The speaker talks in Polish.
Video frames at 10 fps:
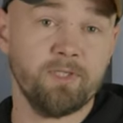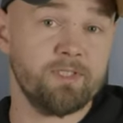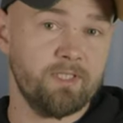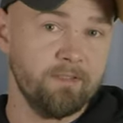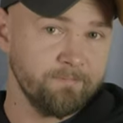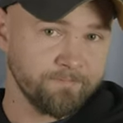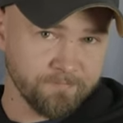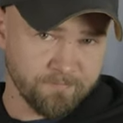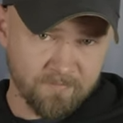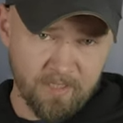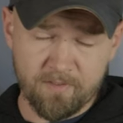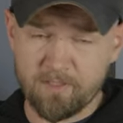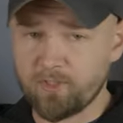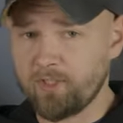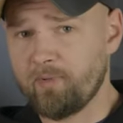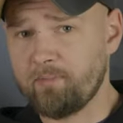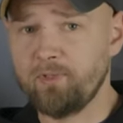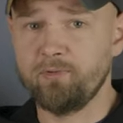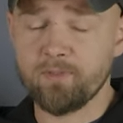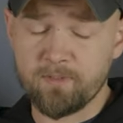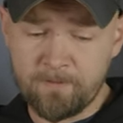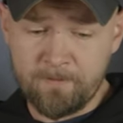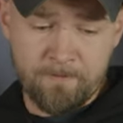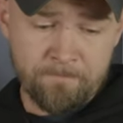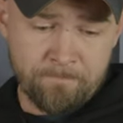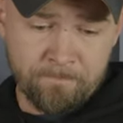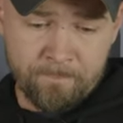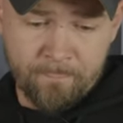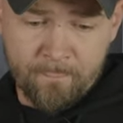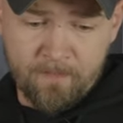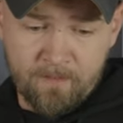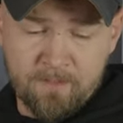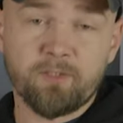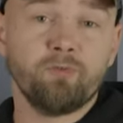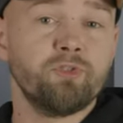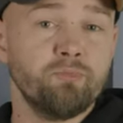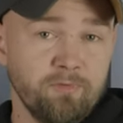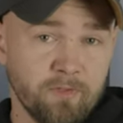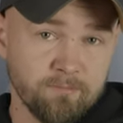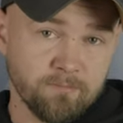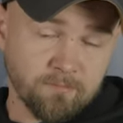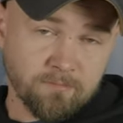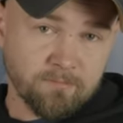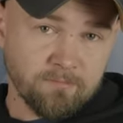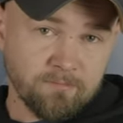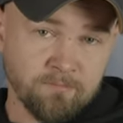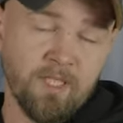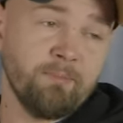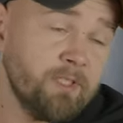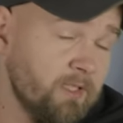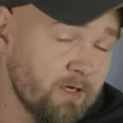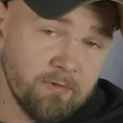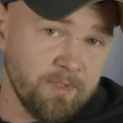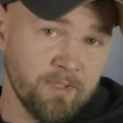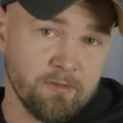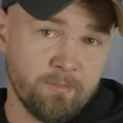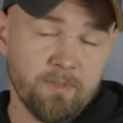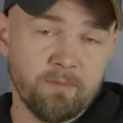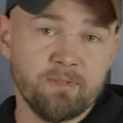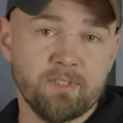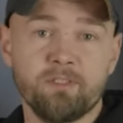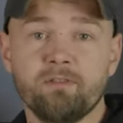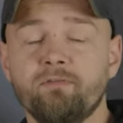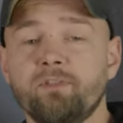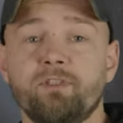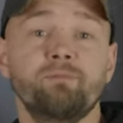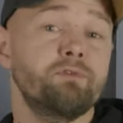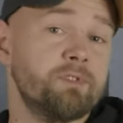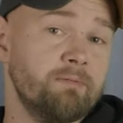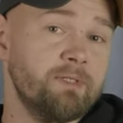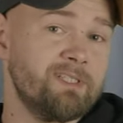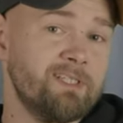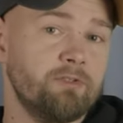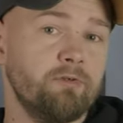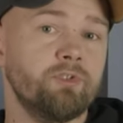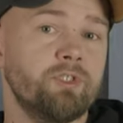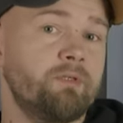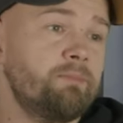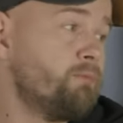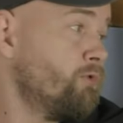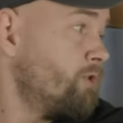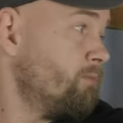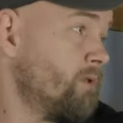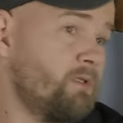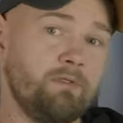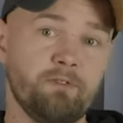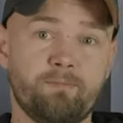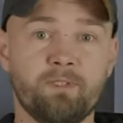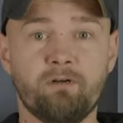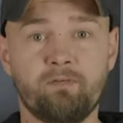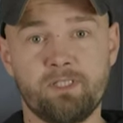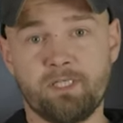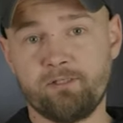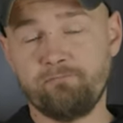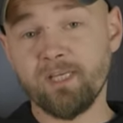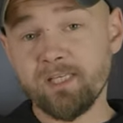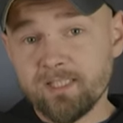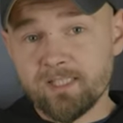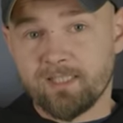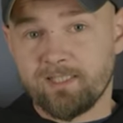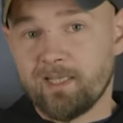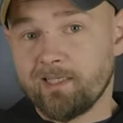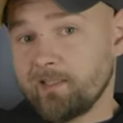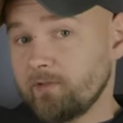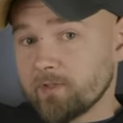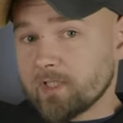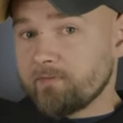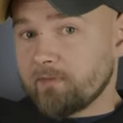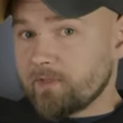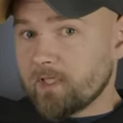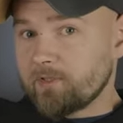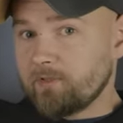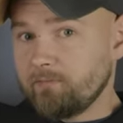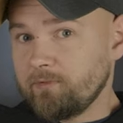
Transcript: To jest ten największy chyba minus. Niektórzy mówią, dla mnie ten argument jest zupełnie bezsensowny, że minusem jest też to, że my musimy gospodarować jakieś miejsce na jednostkę wewnętrzną.